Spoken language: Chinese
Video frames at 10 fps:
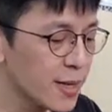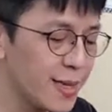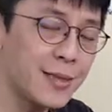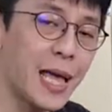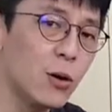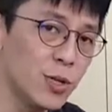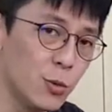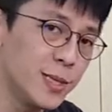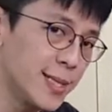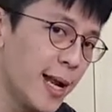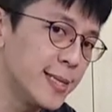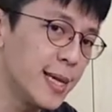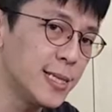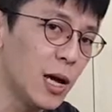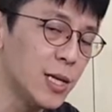那待会我们再来介
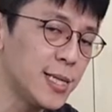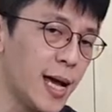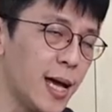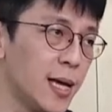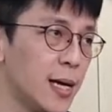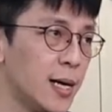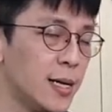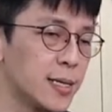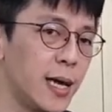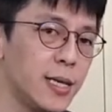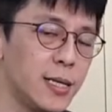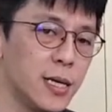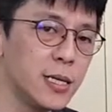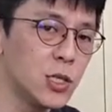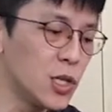绍一下，呃，KT 的一
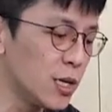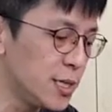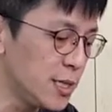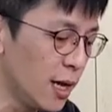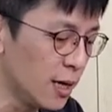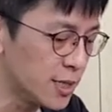个设计哈。